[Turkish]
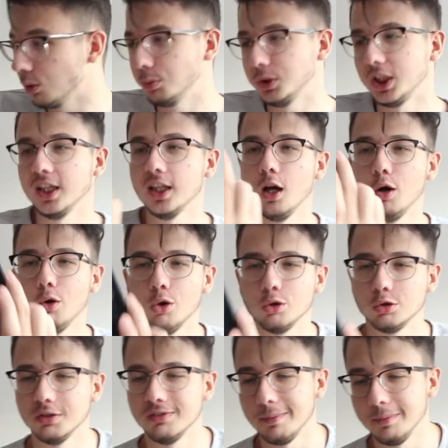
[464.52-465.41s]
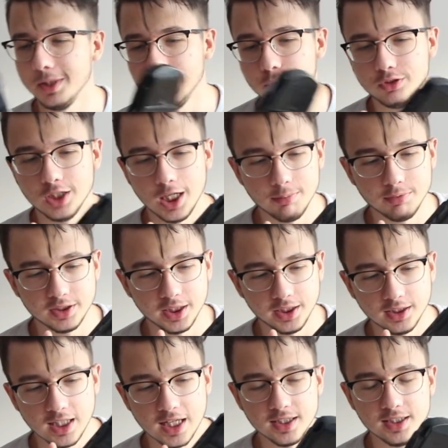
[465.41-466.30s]
Bir tane daha konsol vermeleri güzel bir
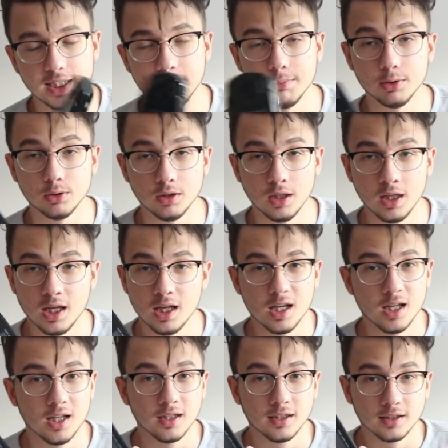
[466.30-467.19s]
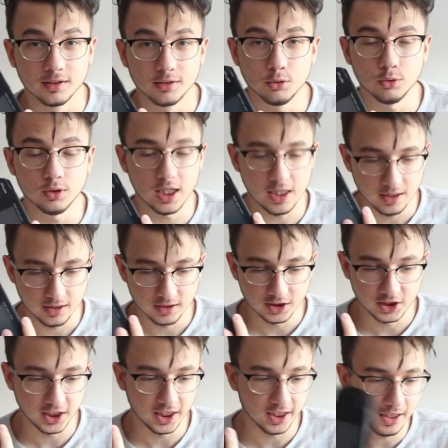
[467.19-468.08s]
şey. Dandik ama güzel.
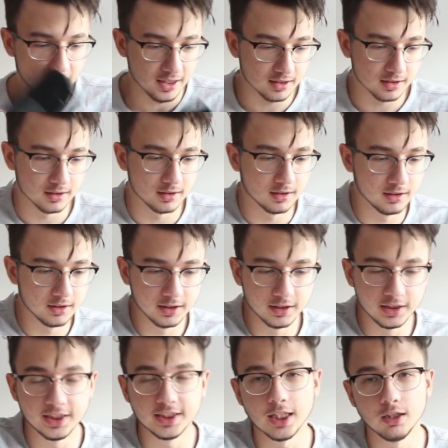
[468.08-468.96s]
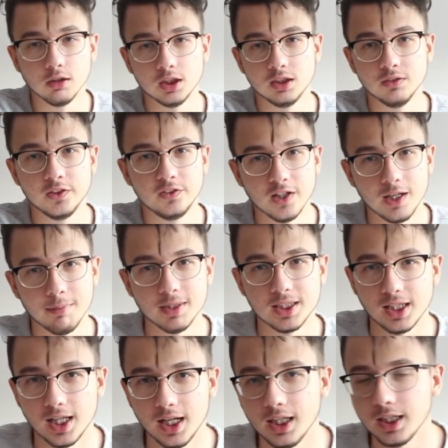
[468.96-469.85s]
işe yarar. Nintendo Switch
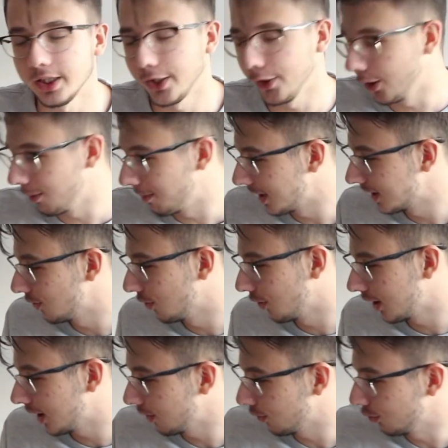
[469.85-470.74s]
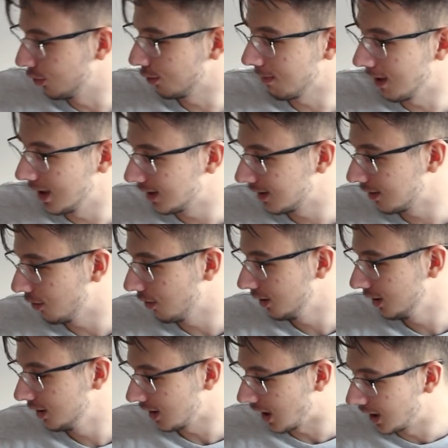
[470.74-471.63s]
vermeselerdi şey olmazdı o kadar. Gözükmezdi.
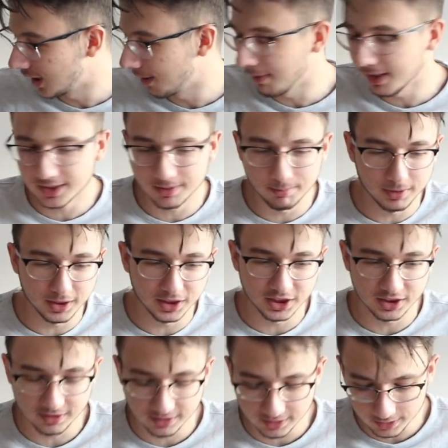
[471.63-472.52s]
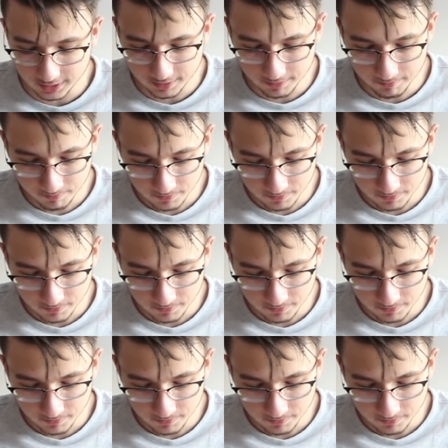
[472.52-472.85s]
Hiç anlamazdım böyle çıktığını.